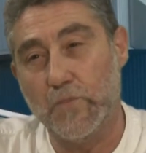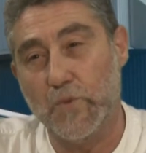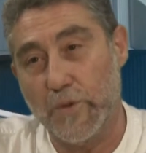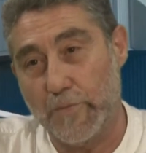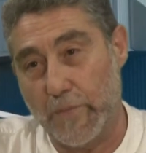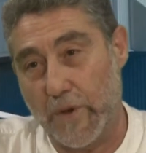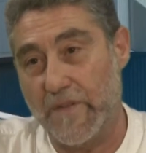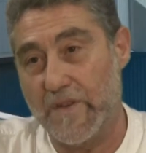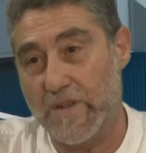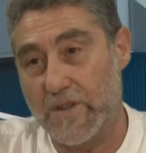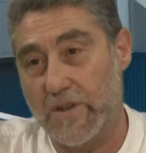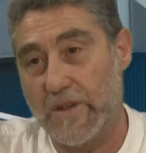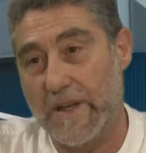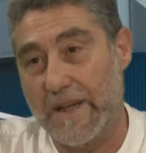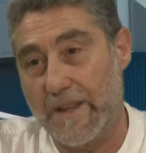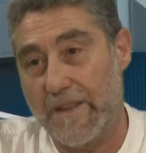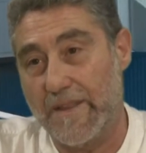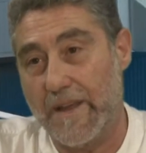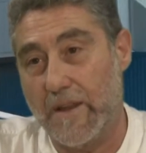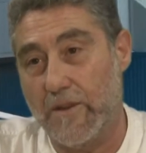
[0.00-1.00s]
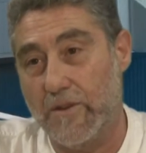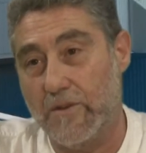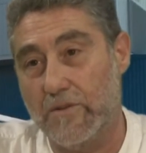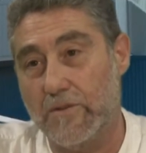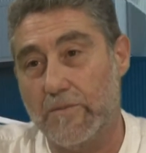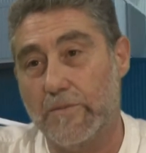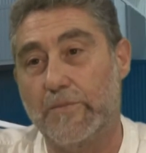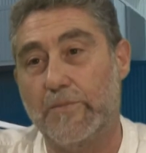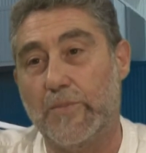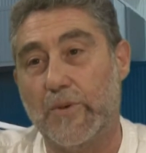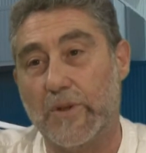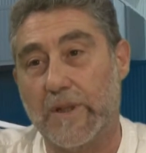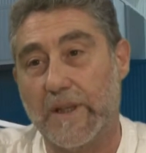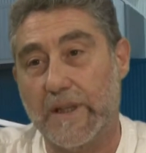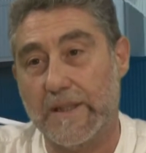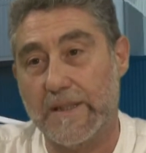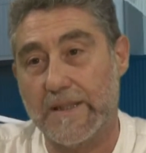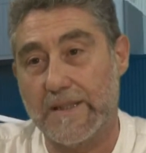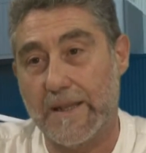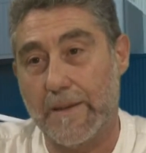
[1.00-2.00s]
profesionalizado
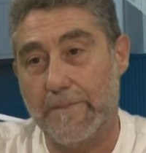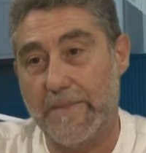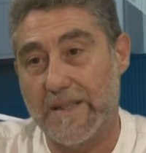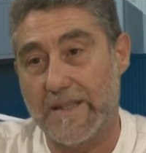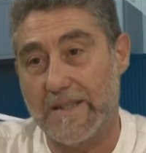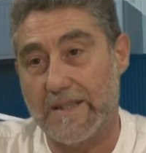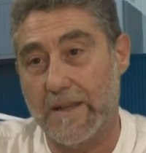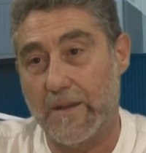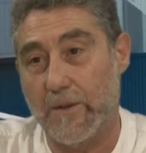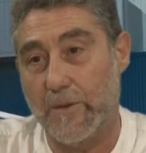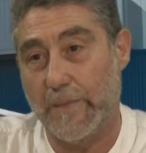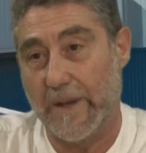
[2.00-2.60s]
porque está pensado